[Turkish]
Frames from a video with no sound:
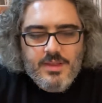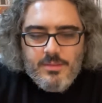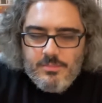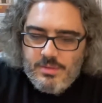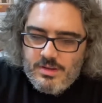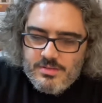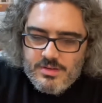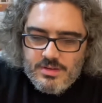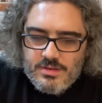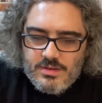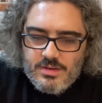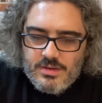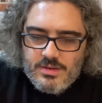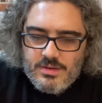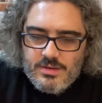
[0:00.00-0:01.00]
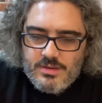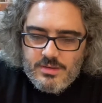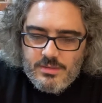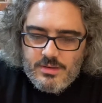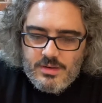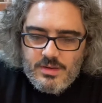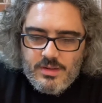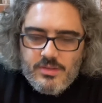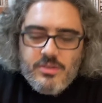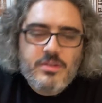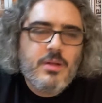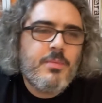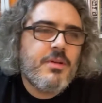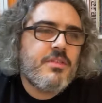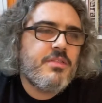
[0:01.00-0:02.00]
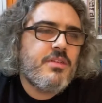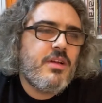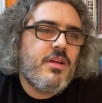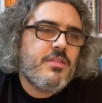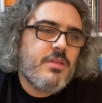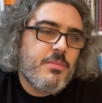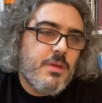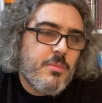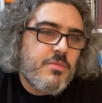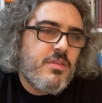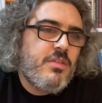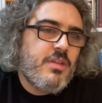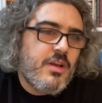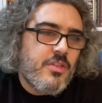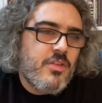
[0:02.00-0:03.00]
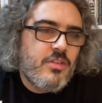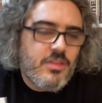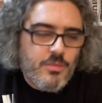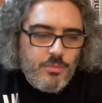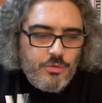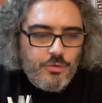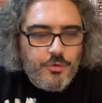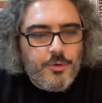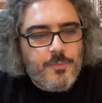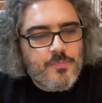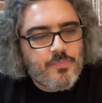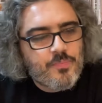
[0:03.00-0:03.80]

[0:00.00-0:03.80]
Bazen e, iki kitap arasında kalsam Remzi'yi tercih ettiğim oluyor.